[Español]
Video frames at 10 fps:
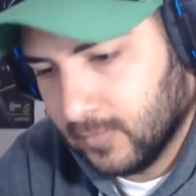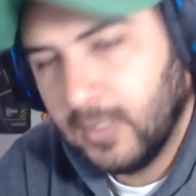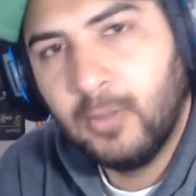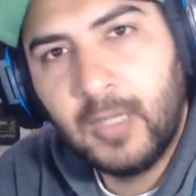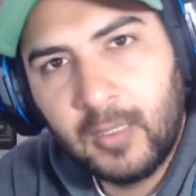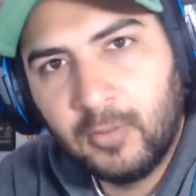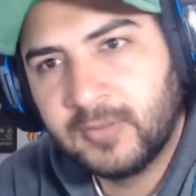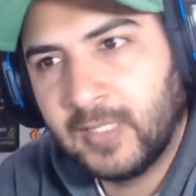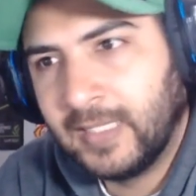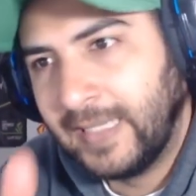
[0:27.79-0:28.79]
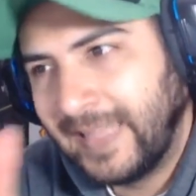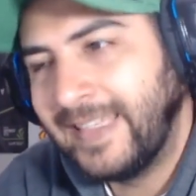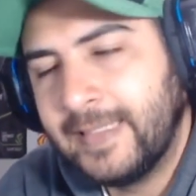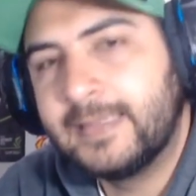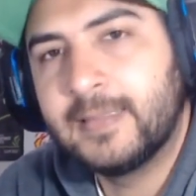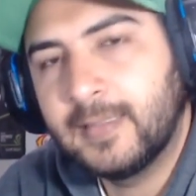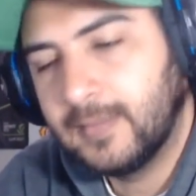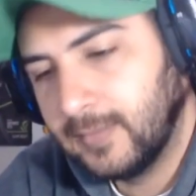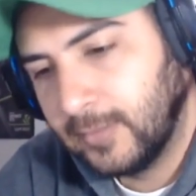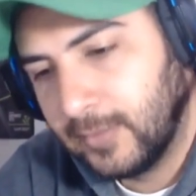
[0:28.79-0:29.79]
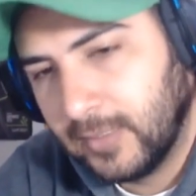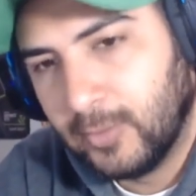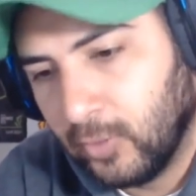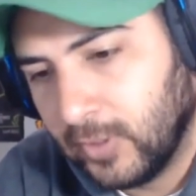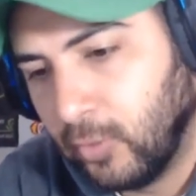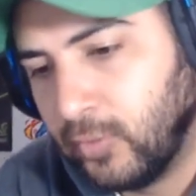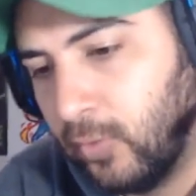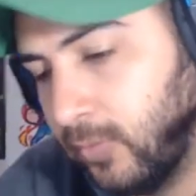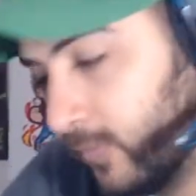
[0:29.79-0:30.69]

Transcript: digo las cosas que nadie dice. Y lo digo yo.